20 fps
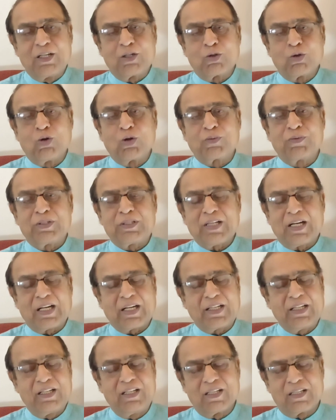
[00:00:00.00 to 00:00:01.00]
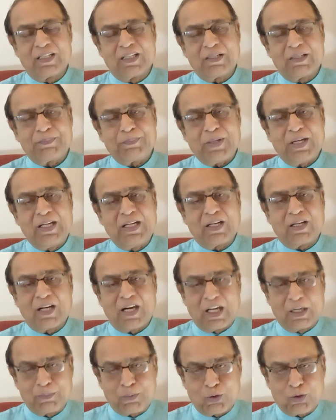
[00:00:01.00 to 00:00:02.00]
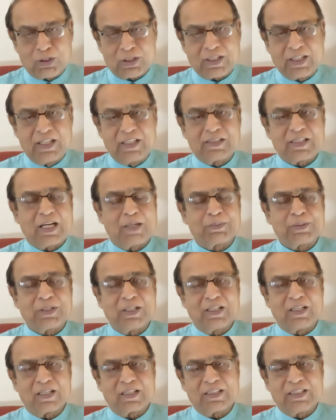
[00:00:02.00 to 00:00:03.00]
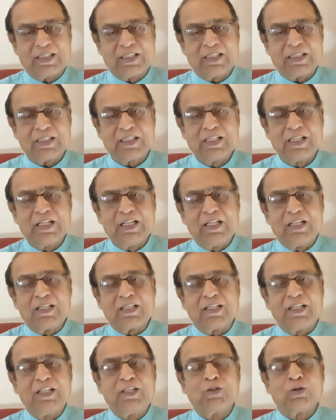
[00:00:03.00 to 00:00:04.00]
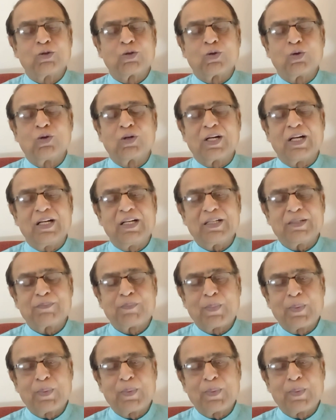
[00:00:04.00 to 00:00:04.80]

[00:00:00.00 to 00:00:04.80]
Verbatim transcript: रोग विचार की गणना पहले काल पुरुष के हिसाब से करते हैं कि जो रोग है